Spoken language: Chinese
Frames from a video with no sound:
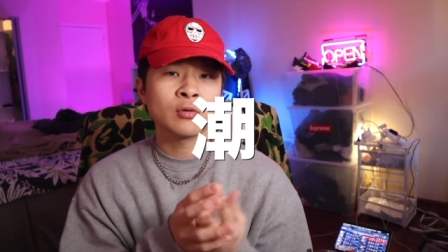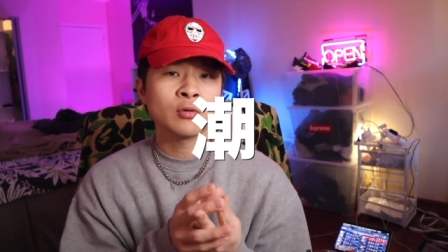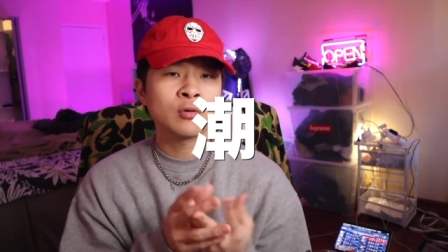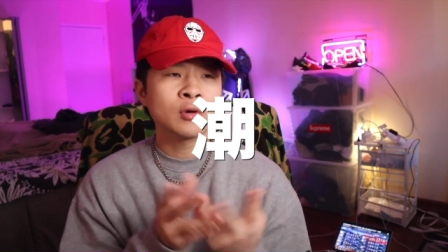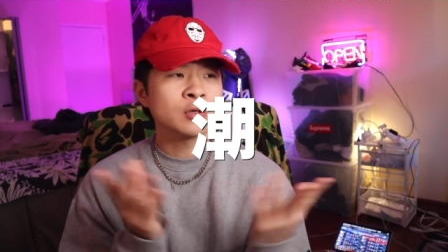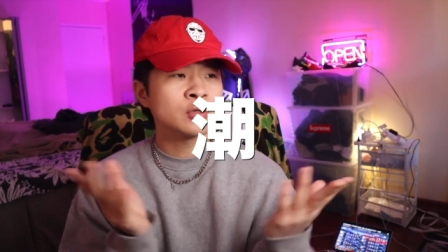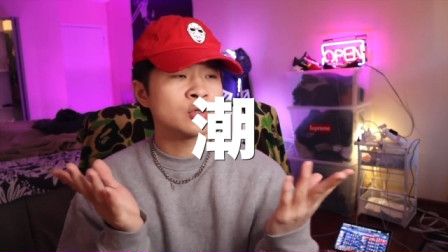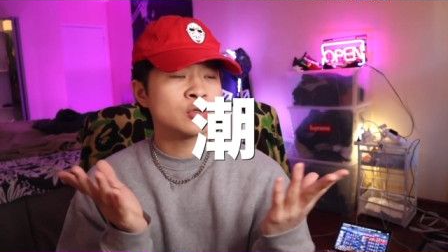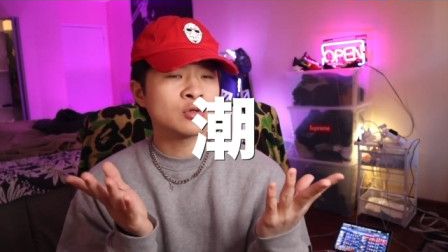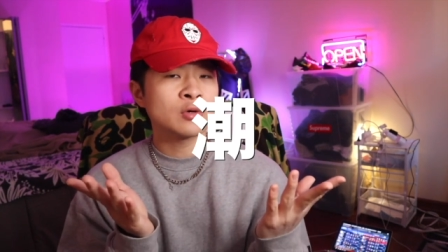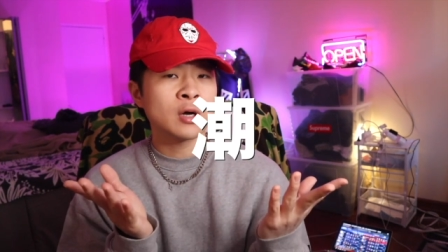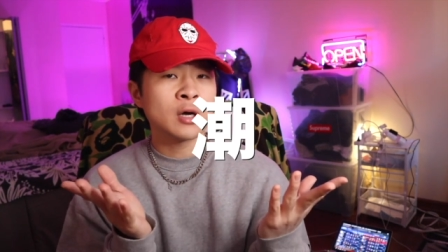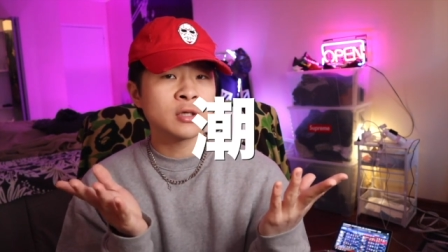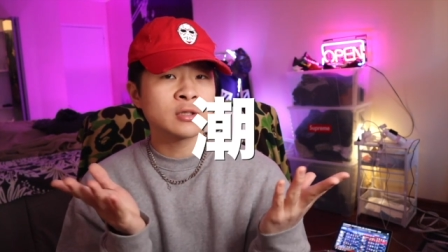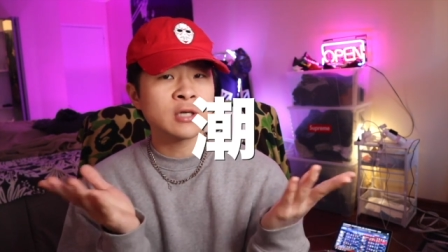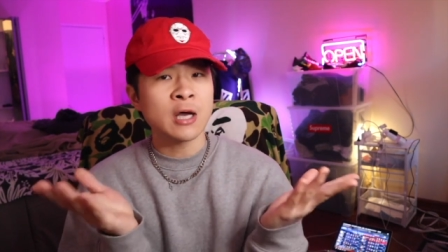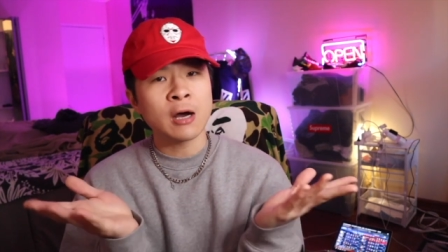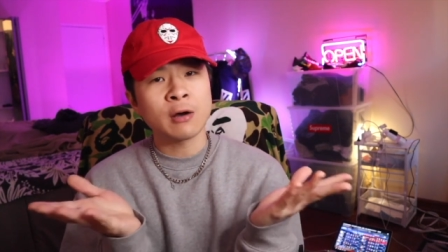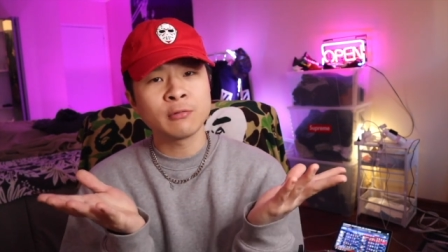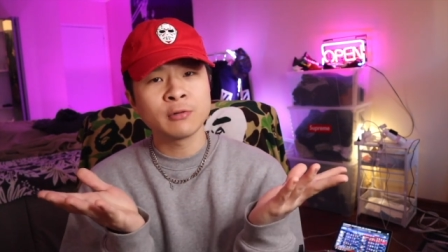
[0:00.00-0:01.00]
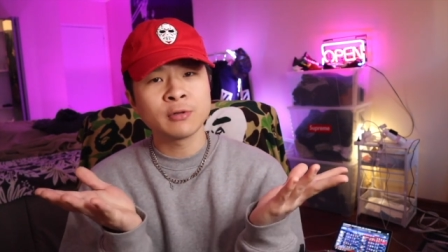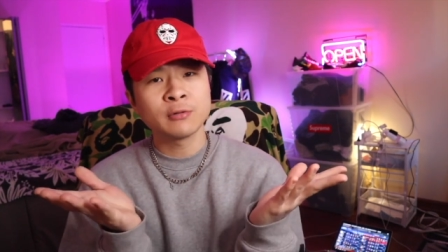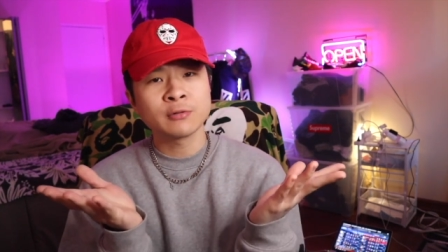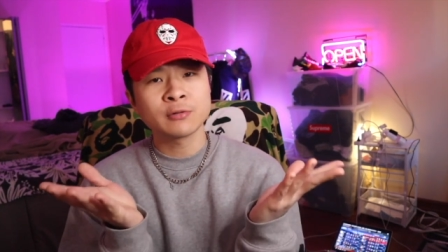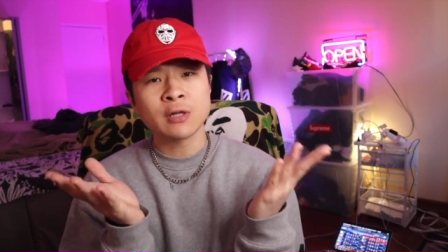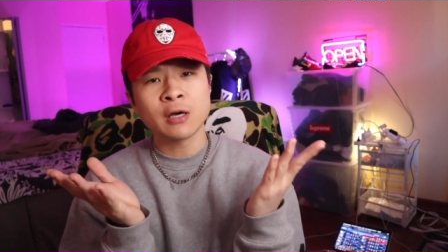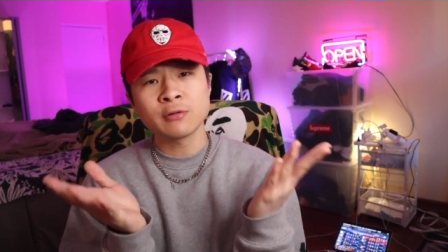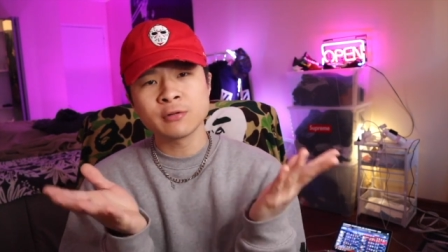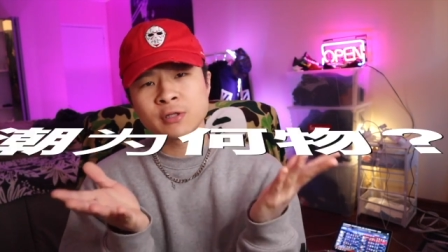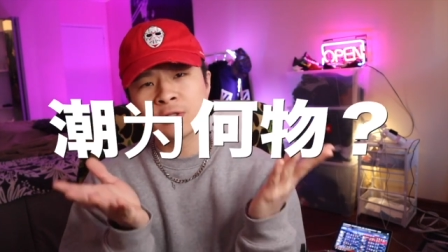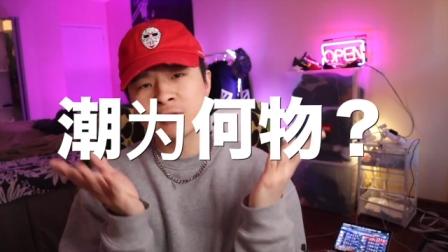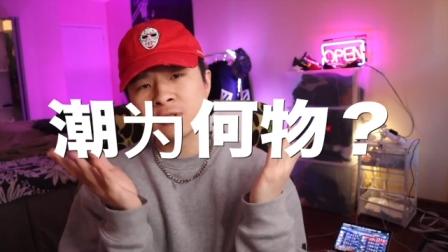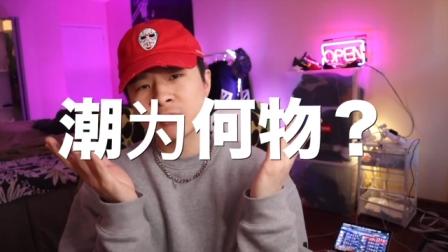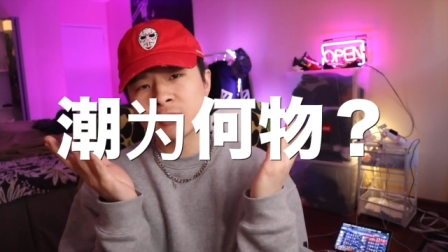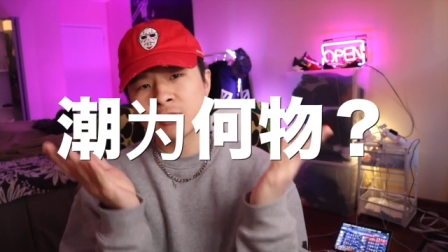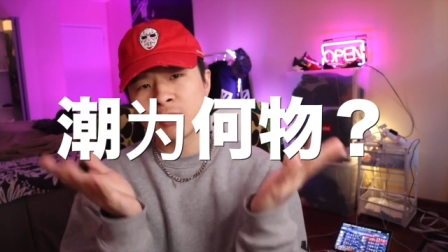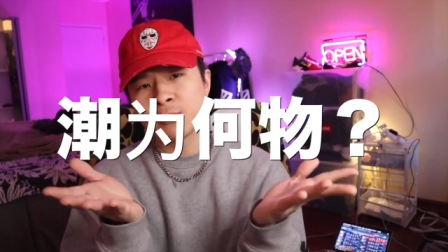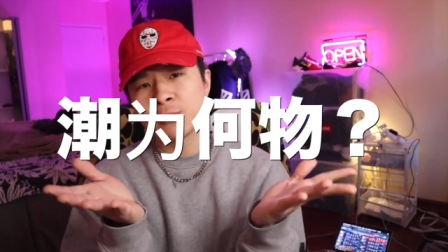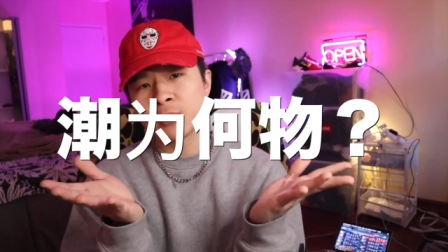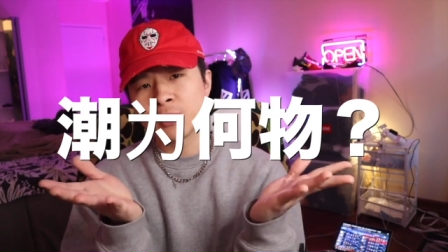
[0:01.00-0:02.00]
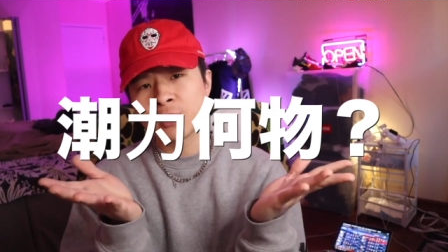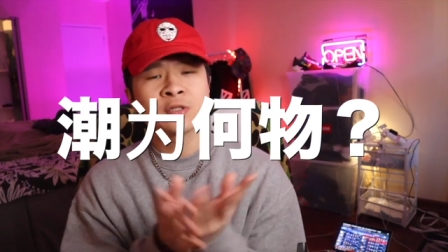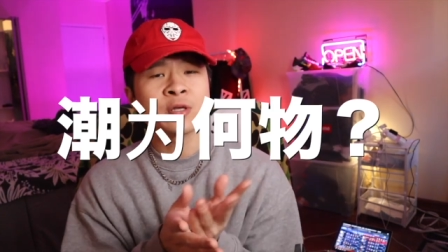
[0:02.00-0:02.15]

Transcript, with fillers: 或者说潮流到底是什么呢？